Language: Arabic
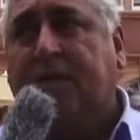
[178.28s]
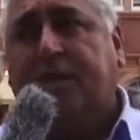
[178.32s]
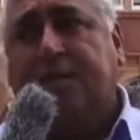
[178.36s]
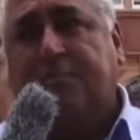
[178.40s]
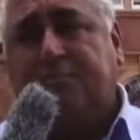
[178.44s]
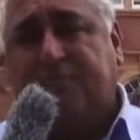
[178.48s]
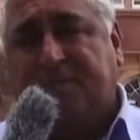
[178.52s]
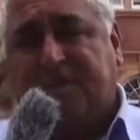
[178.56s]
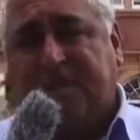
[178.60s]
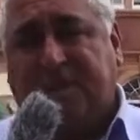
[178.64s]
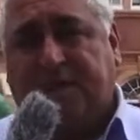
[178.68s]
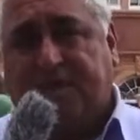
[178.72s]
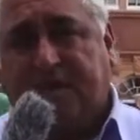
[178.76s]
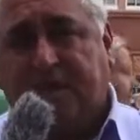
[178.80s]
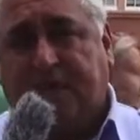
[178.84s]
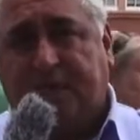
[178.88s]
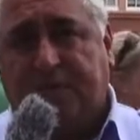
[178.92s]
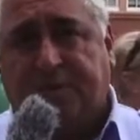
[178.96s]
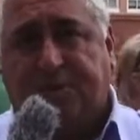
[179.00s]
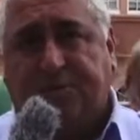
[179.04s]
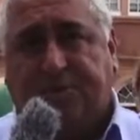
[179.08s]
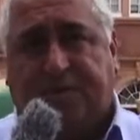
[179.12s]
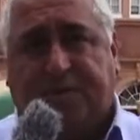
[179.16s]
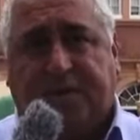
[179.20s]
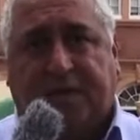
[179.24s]
مدينة
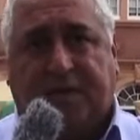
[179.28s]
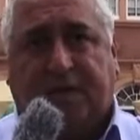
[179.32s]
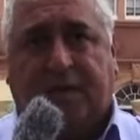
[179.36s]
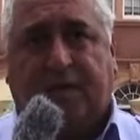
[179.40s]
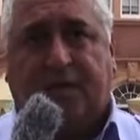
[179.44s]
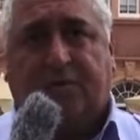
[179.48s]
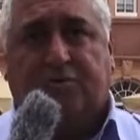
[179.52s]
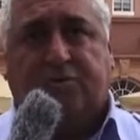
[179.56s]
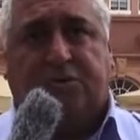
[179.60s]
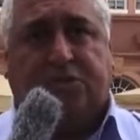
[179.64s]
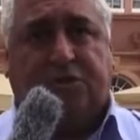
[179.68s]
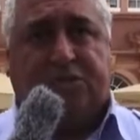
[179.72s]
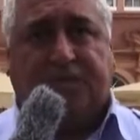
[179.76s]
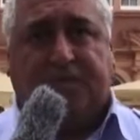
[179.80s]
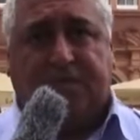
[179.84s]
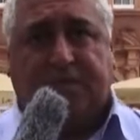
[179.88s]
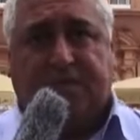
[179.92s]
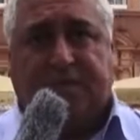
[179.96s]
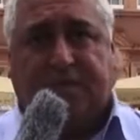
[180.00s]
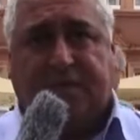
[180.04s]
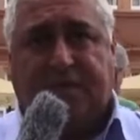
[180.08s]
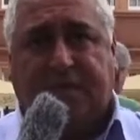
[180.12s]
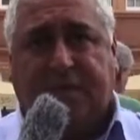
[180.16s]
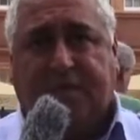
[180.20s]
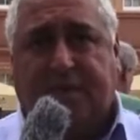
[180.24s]
يوثا وشط
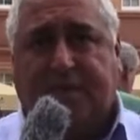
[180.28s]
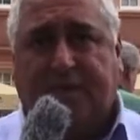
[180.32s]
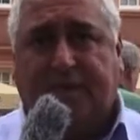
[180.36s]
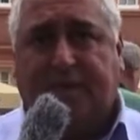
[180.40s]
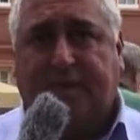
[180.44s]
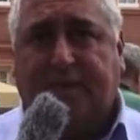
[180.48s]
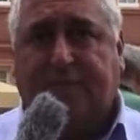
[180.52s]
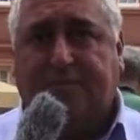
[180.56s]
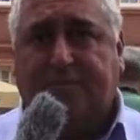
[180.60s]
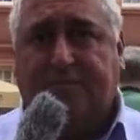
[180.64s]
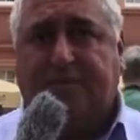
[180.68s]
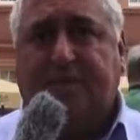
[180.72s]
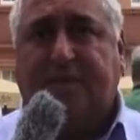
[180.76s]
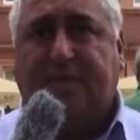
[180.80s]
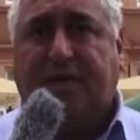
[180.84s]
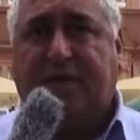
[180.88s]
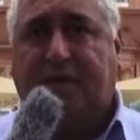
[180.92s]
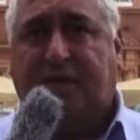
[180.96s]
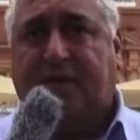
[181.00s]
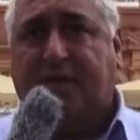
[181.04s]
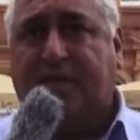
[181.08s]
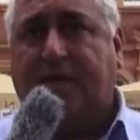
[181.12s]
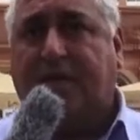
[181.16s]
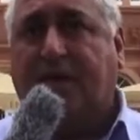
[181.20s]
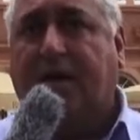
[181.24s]
السنة
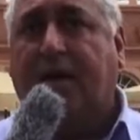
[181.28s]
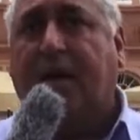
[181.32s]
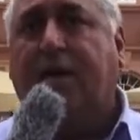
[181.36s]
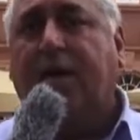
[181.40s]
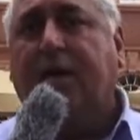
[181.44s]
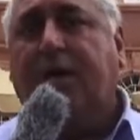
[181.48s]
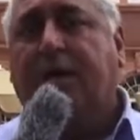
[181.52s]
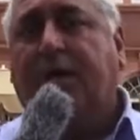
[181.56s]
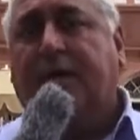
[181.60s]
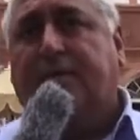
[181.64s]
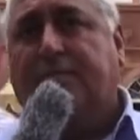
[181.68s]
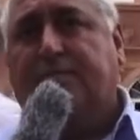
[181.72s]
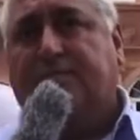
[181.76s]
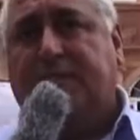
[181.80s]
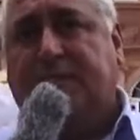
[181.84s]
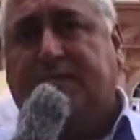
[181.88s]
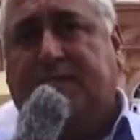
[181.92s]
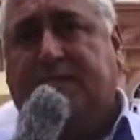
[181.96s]
مديناتا من